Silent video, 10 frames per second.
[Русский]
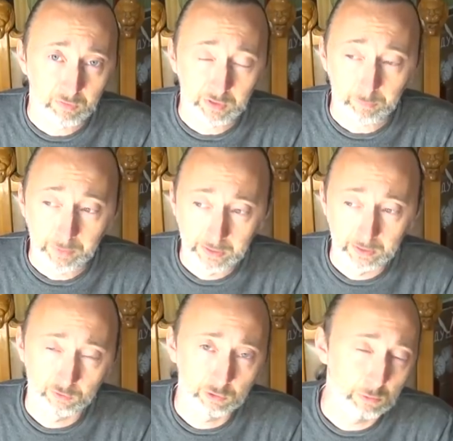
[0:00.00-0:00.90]
В этом
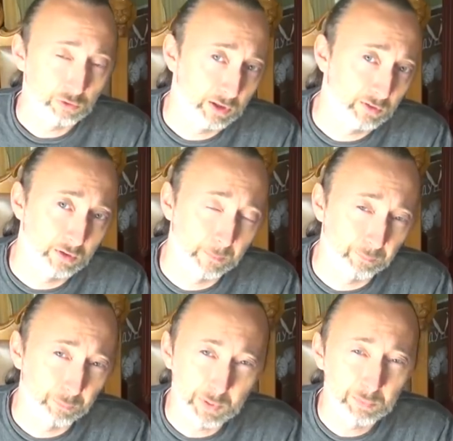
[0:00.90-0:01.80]
заключается
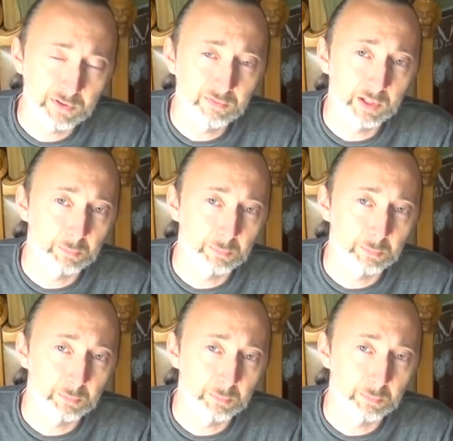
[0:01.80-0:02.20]
примитивная